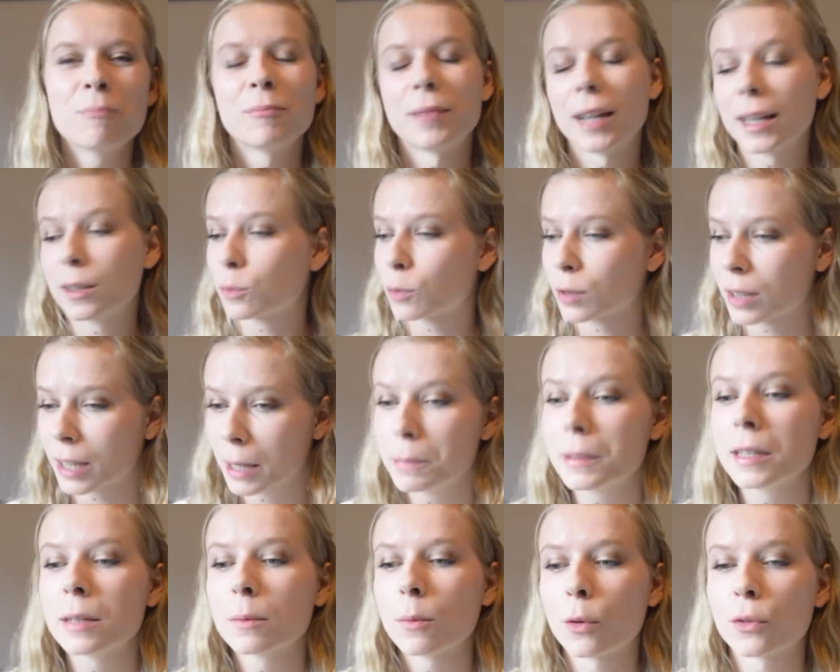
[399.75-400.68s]
Mais elles sont très
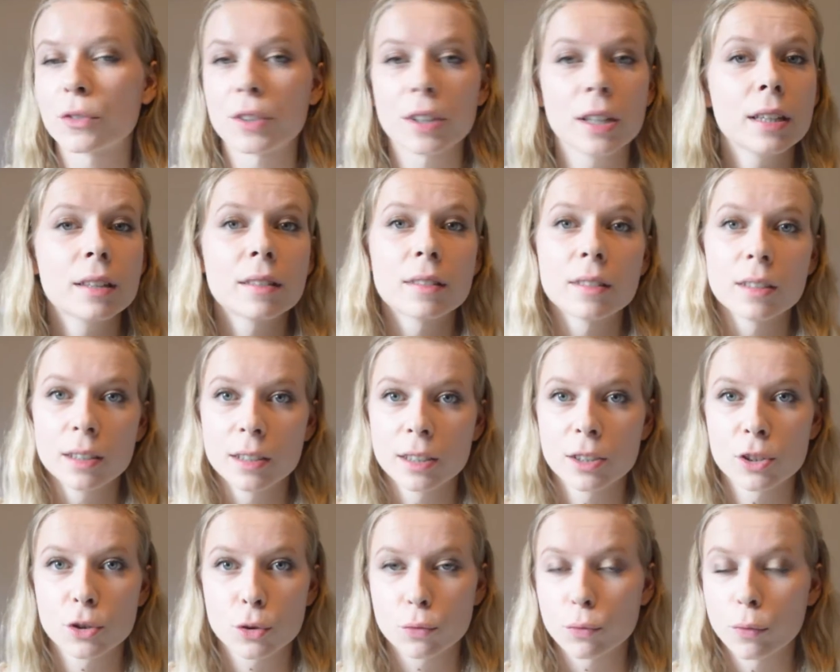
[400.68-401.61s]
pigmentées, c'est
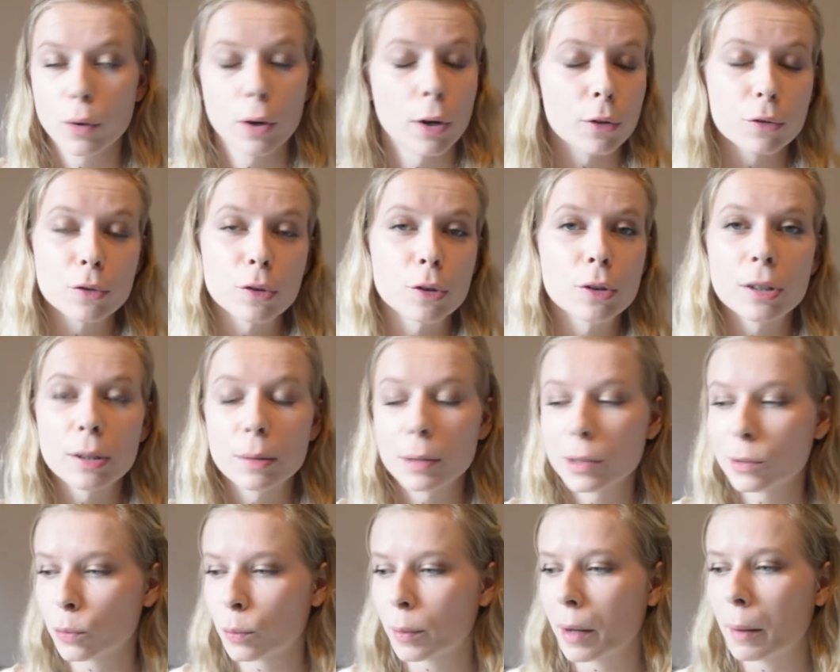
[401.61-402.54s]
des, voilà,
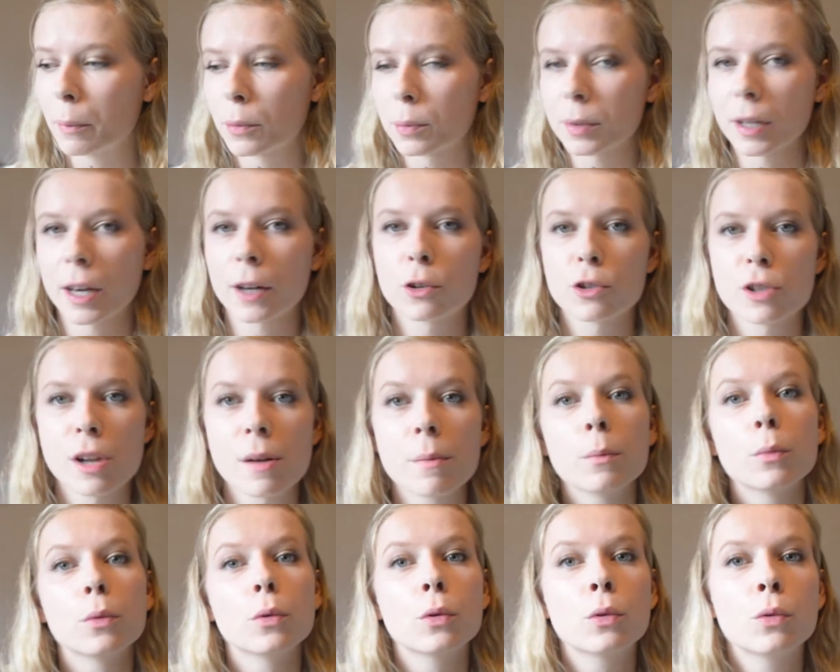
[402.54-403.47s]
des ombres à paupières que
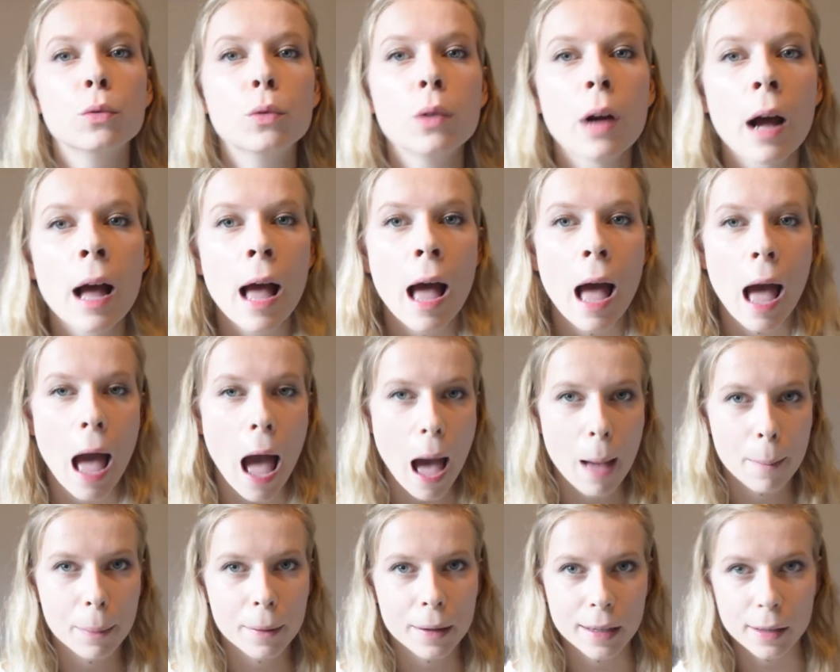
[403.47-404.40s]
j'aime beaucoup.
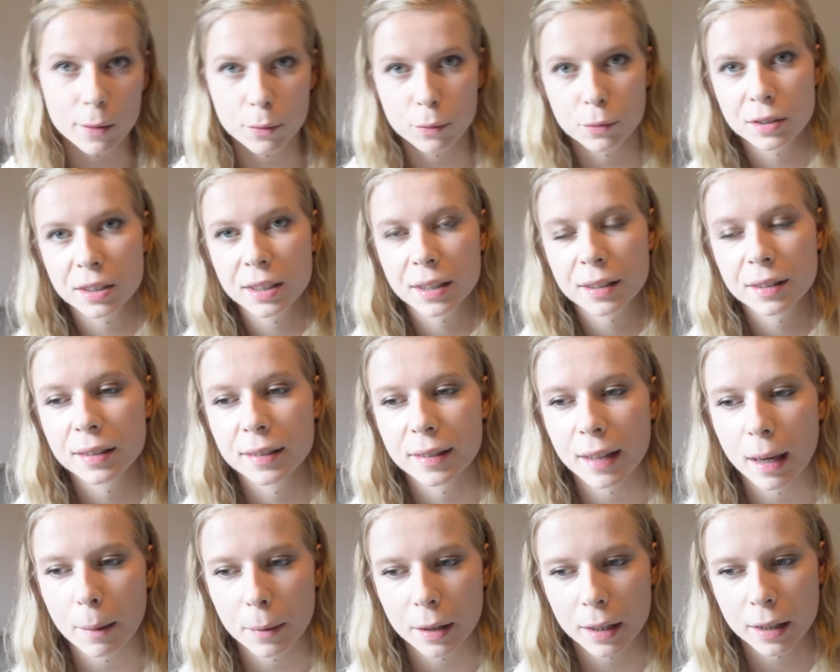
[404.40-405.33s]
Après vous dire si
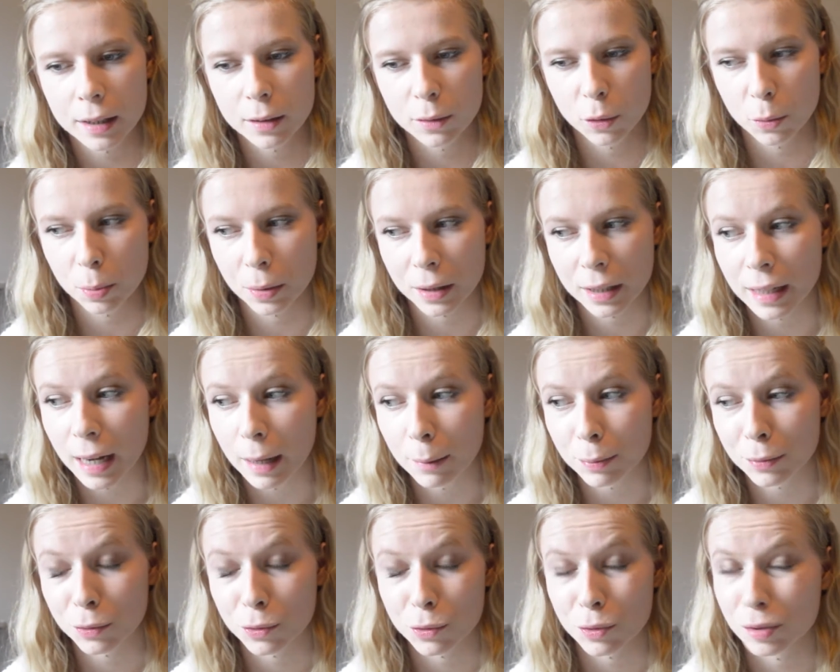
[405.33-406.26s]
ça mérite ce prix là,
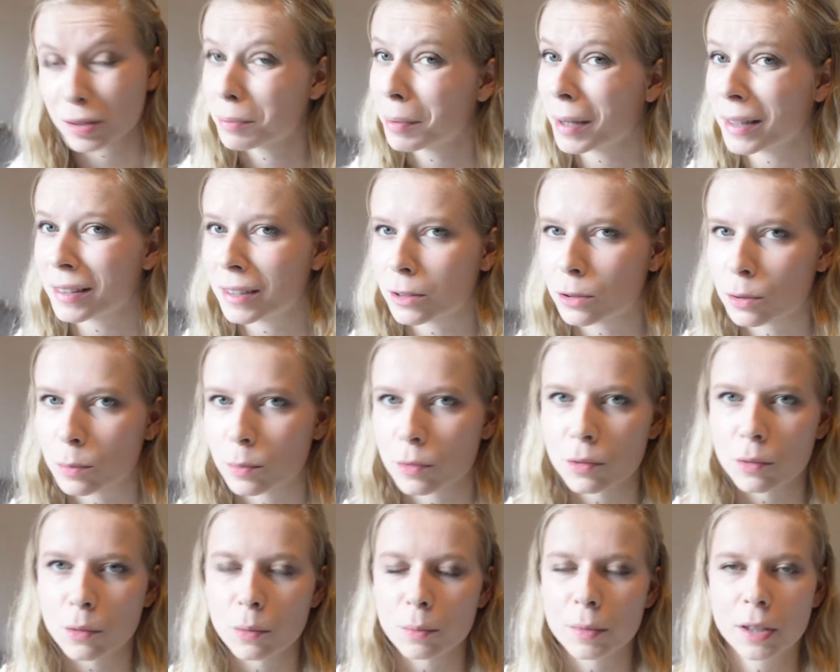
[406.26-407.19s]
puisque je sais pas
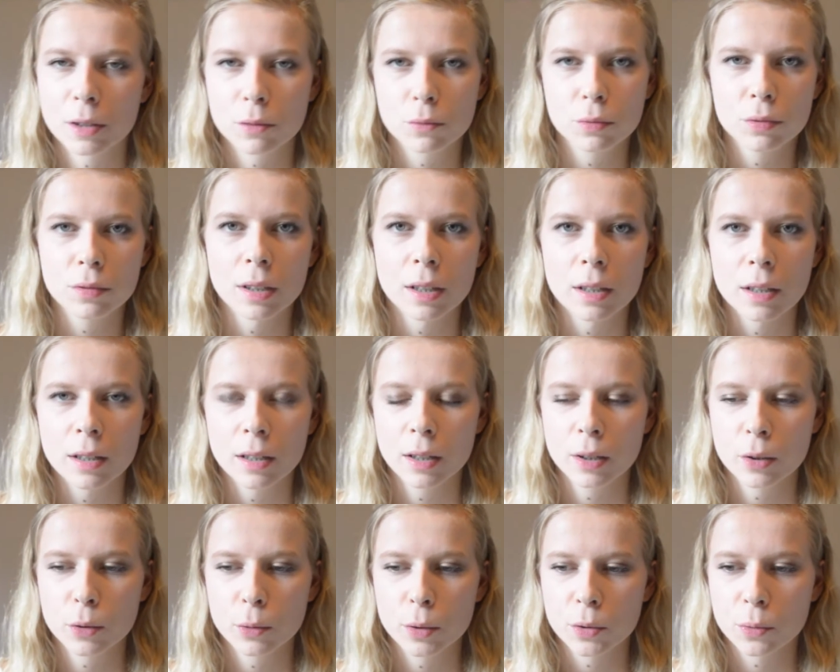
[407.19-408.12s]
exactement combien coûte un,
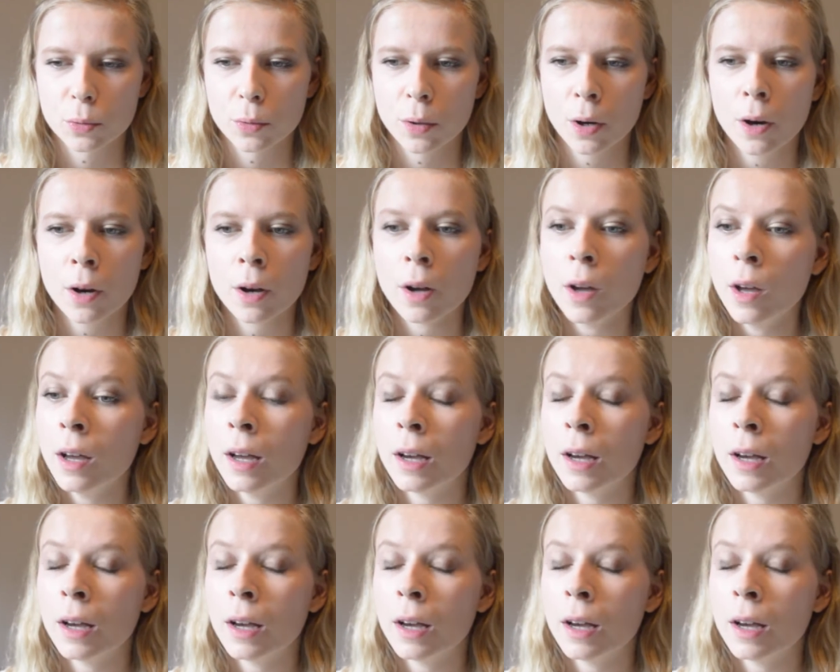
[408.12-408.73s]
un quatuor.